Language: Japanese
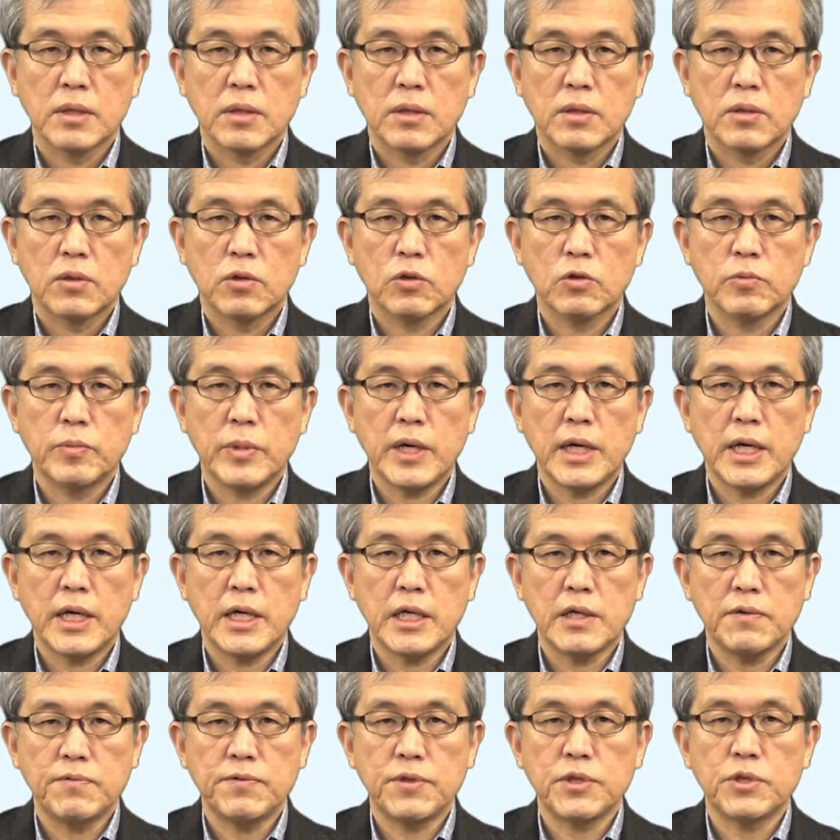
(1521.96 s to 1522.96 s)
この場合
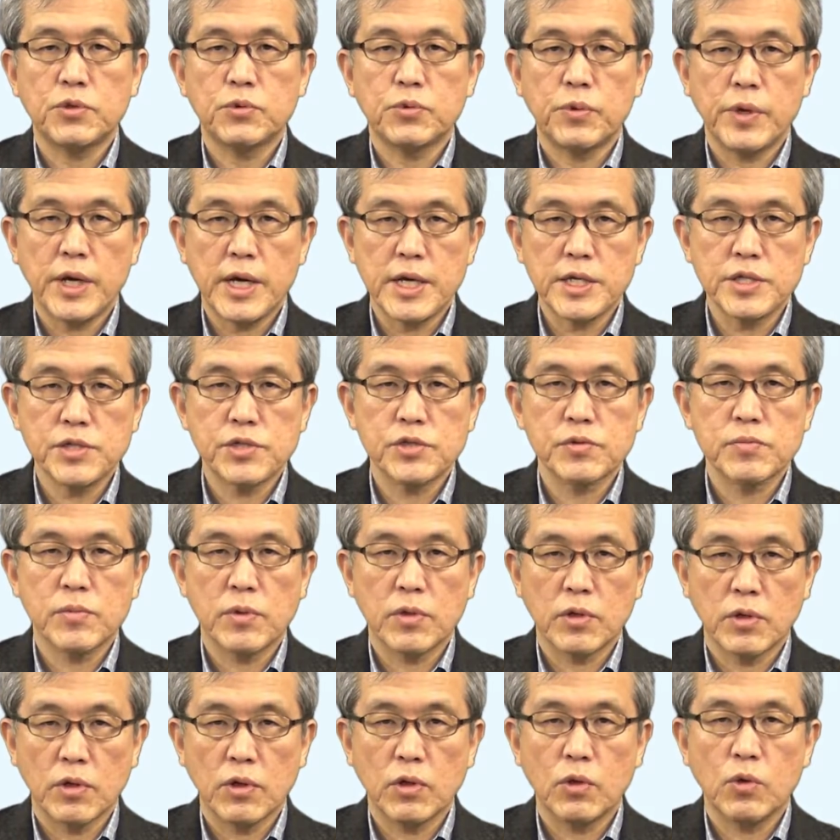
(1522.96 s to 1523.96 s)
if it rains
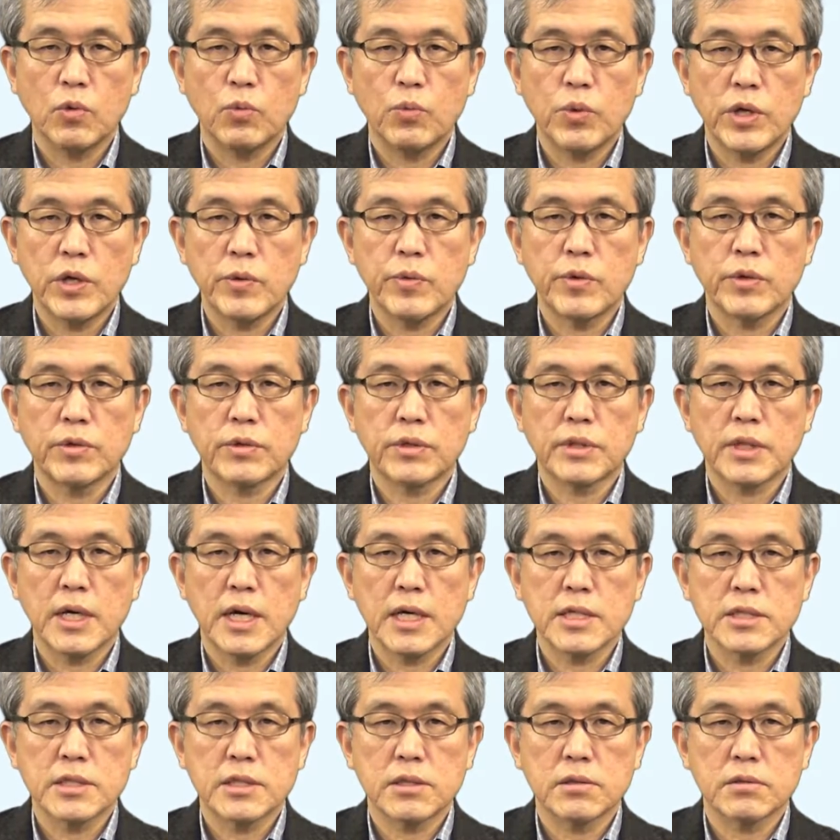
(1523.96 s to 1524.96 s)
tomorrow we will
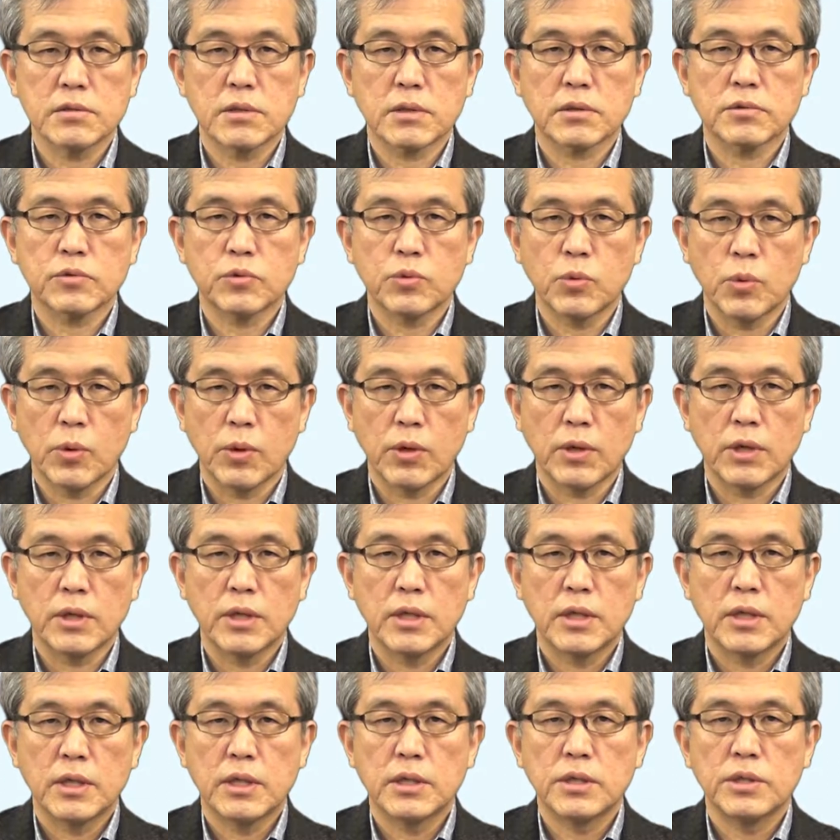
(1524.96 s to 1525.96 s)
cancel the tour
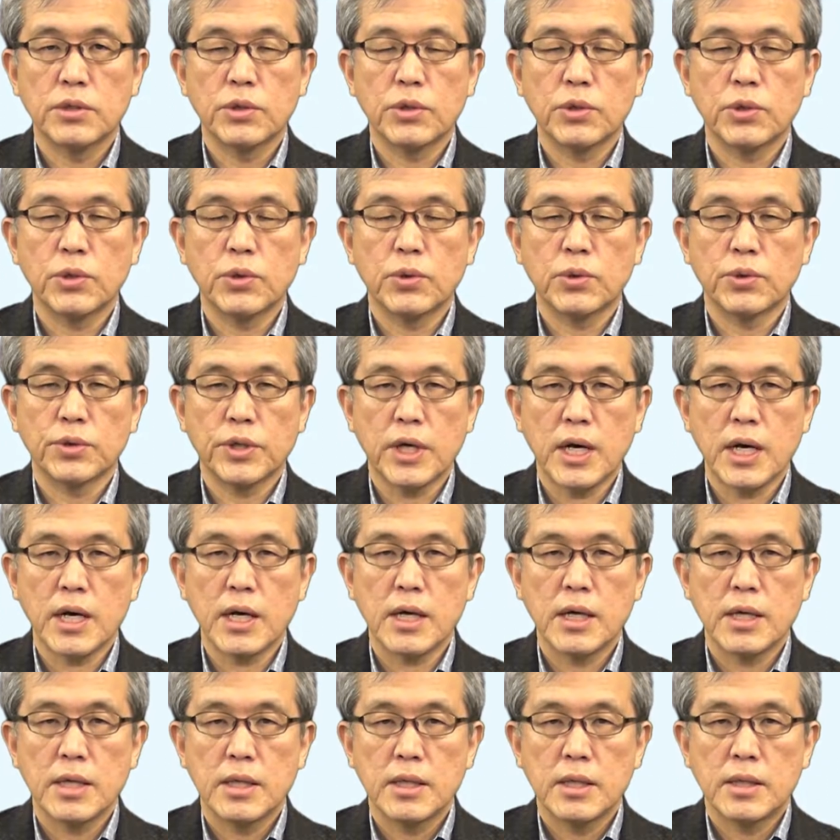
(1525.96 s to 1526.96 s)
のような
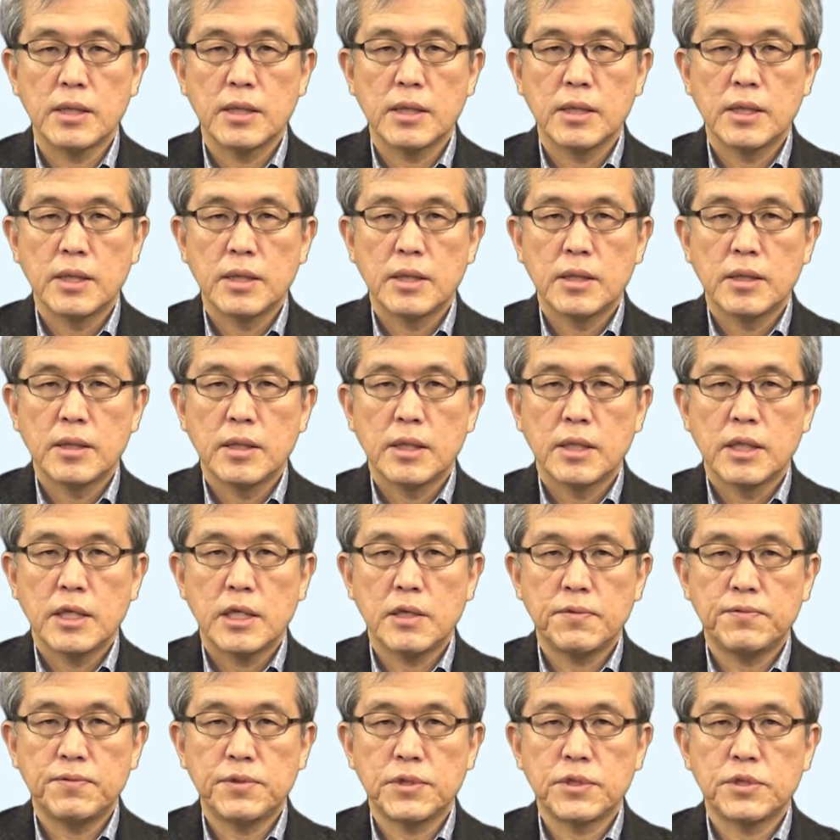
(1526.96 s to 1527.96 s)

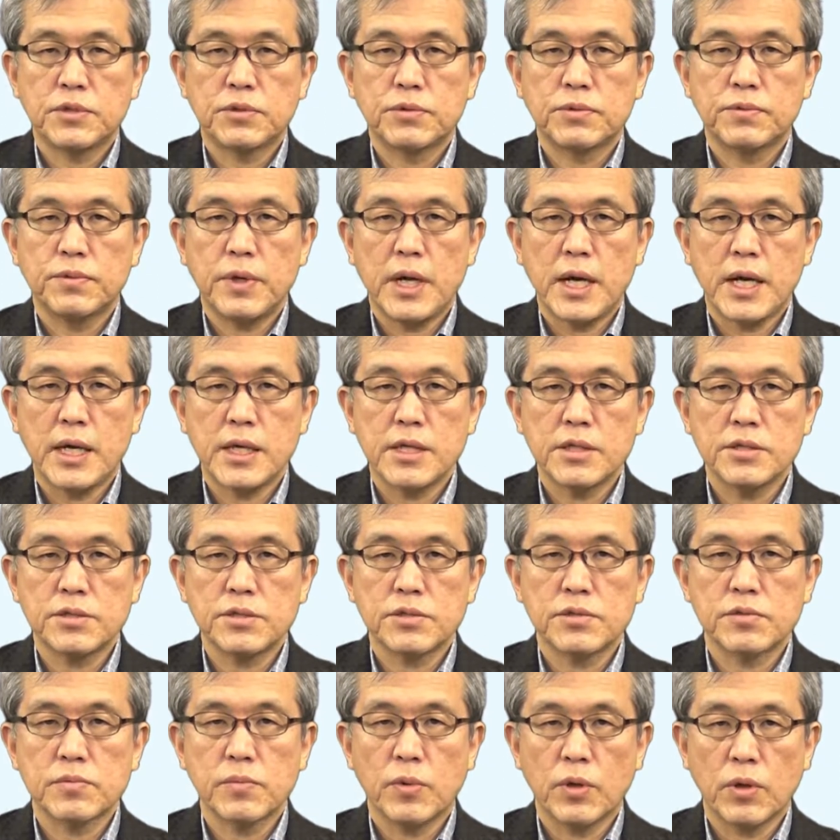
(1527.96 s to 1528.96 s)
if it rains
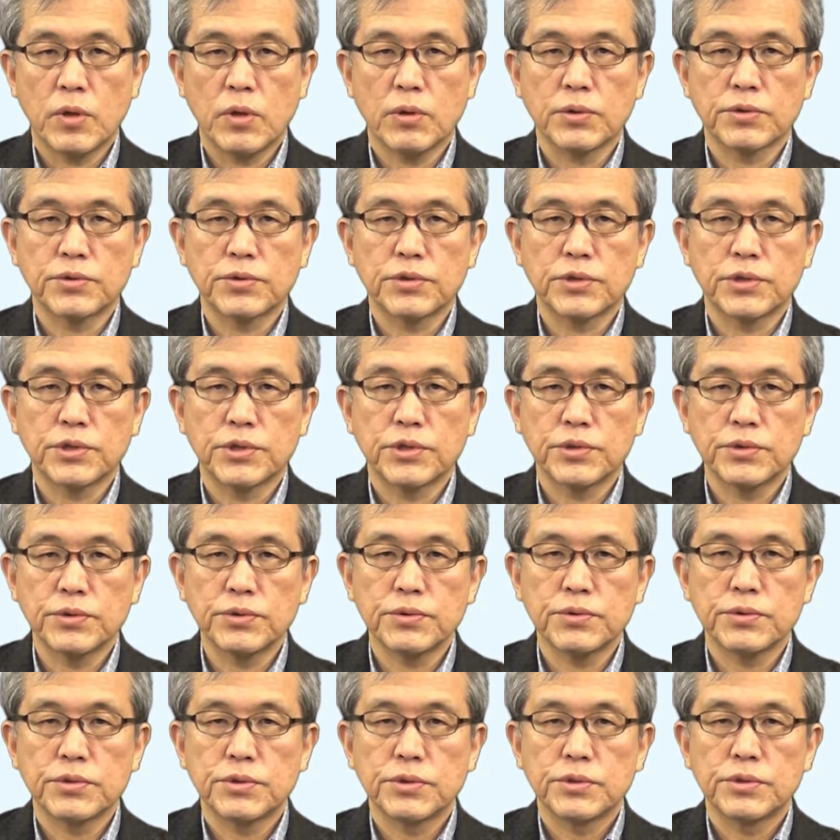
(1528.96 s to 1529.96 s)
tomorrow とい
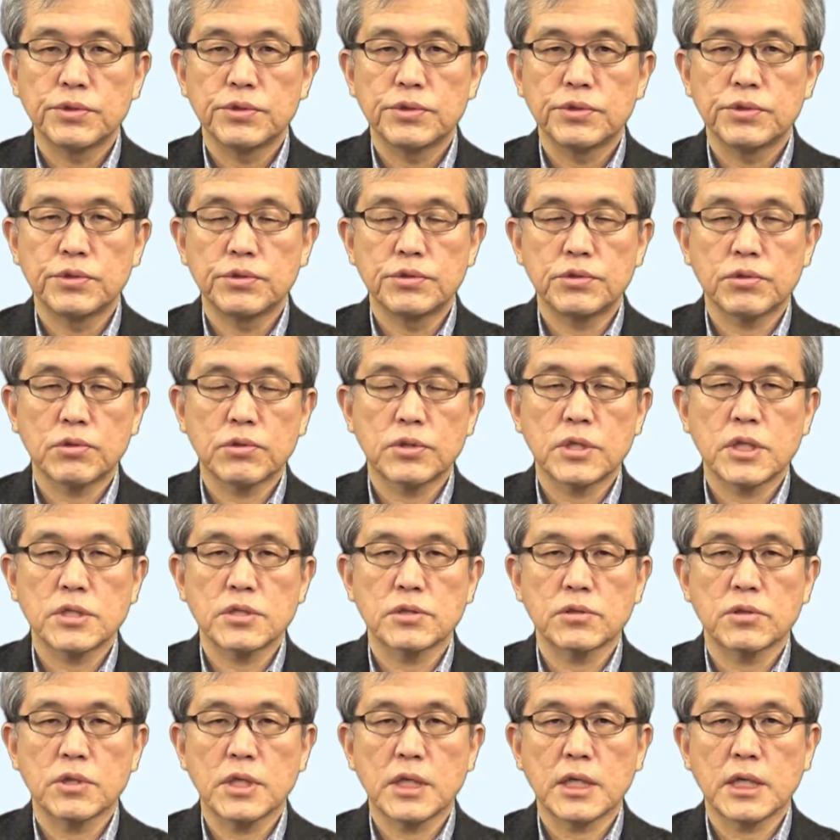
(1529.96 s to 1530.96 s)
う従属説
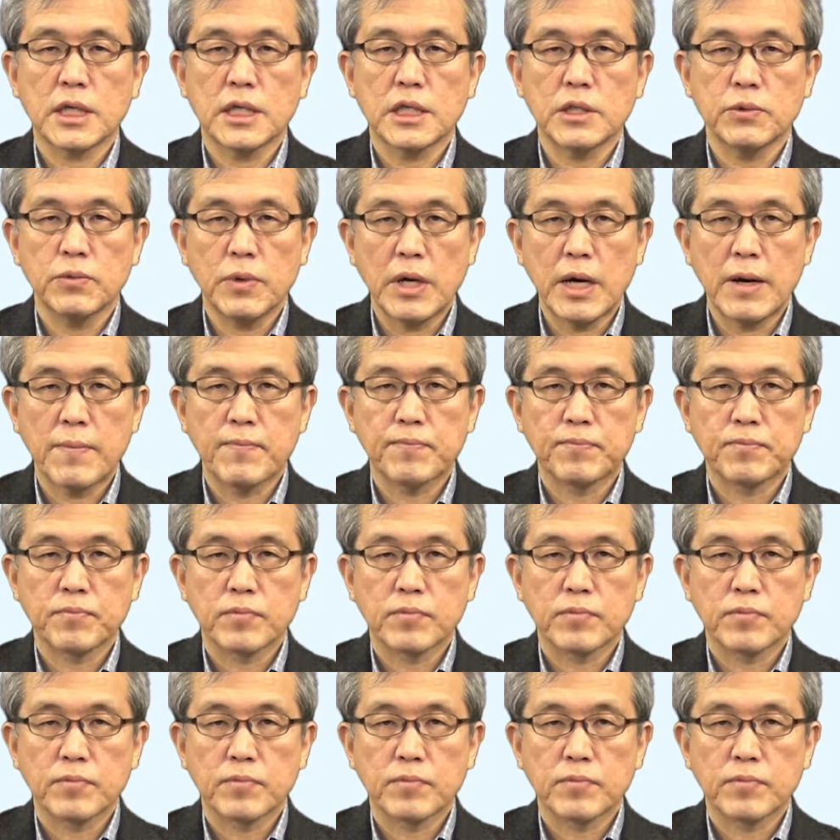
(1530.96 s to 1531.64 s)
の中には